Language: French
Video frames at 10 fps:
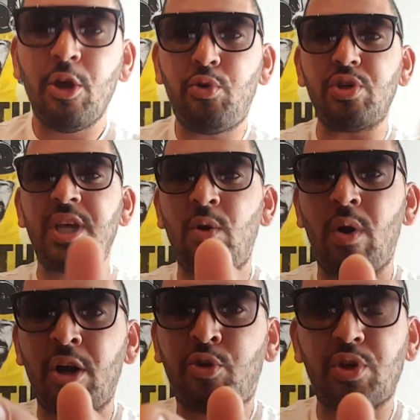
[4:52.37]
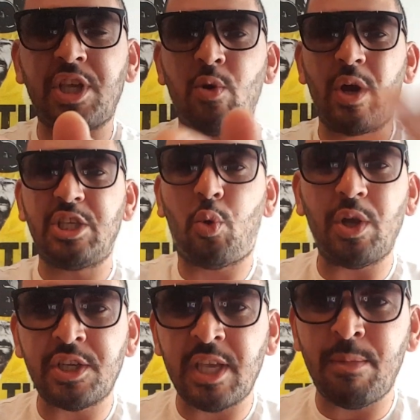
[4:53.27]
Kurzawa. Kurzawa, il se croit
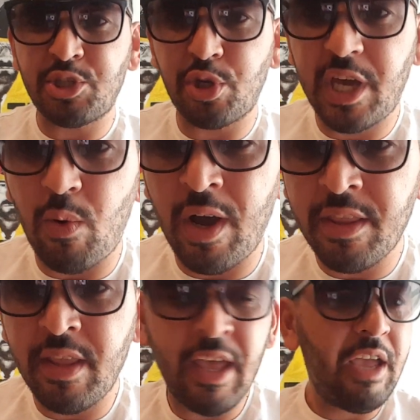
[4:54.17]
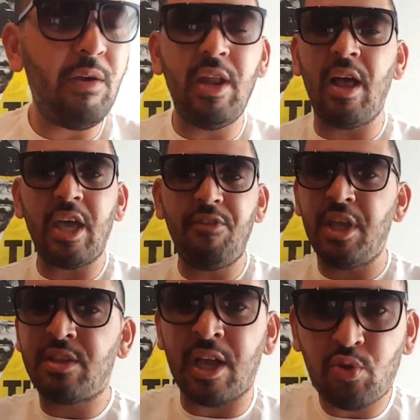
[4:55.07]
dans un match de Kawan. Il arrive
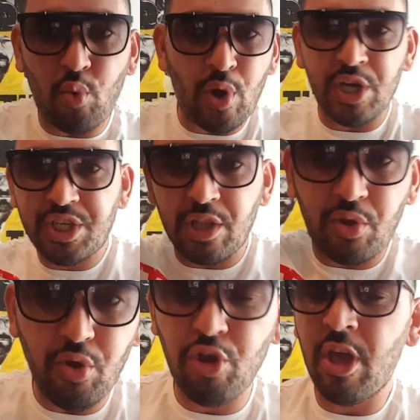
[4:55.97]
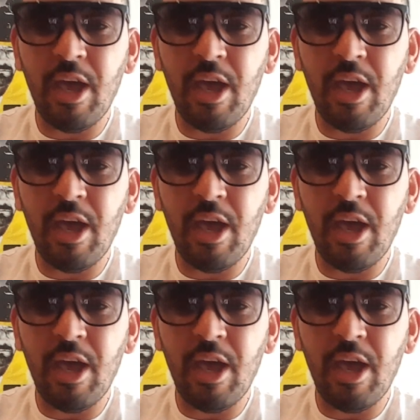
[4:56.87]
des tatouages, des trucs.